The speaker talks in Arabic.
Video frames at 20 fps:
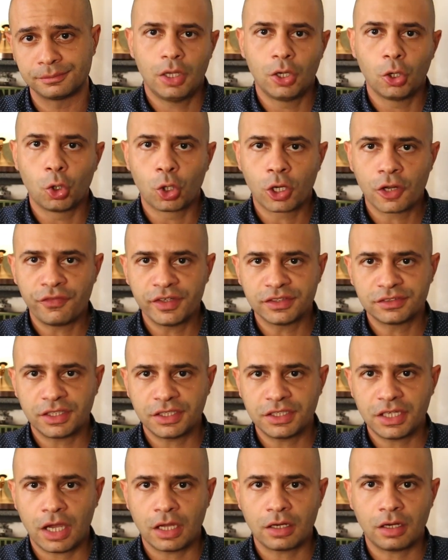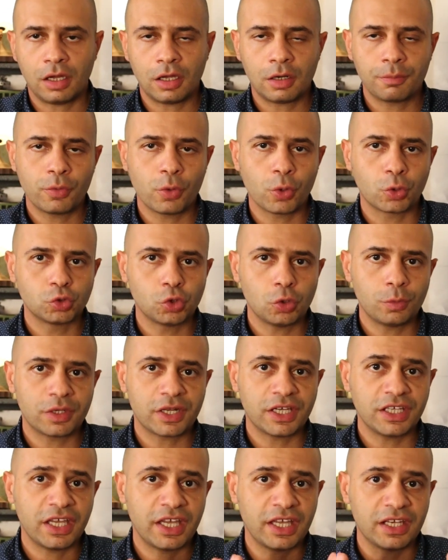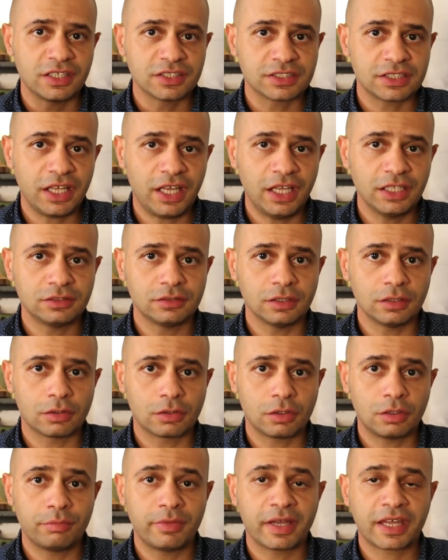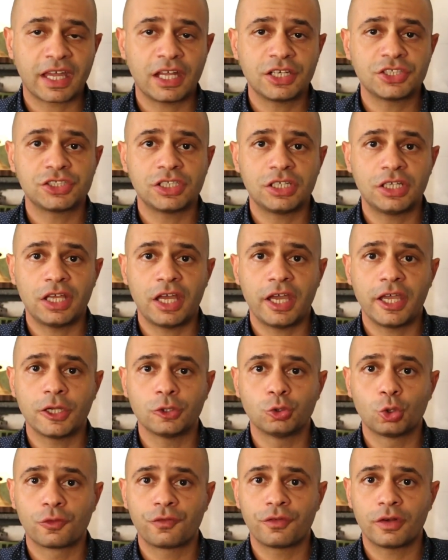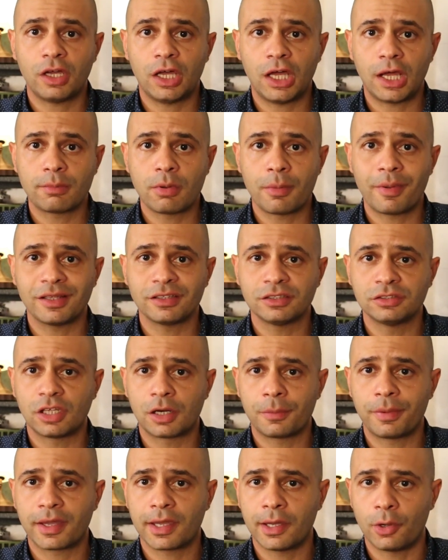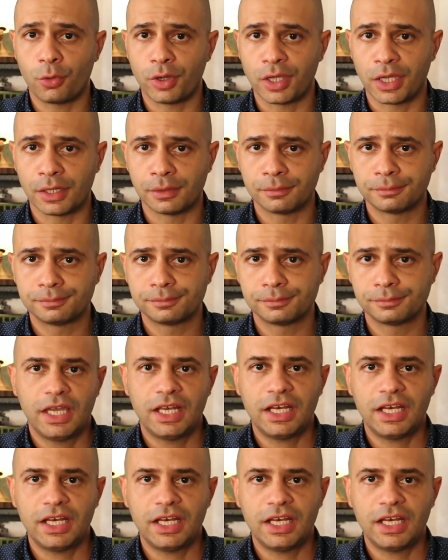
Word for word: الخرافة التانية عن حرب اكتوبر هي ان سلاح الطيران ما كانش ليه اي دور في الحرب بعد الضربة الجوية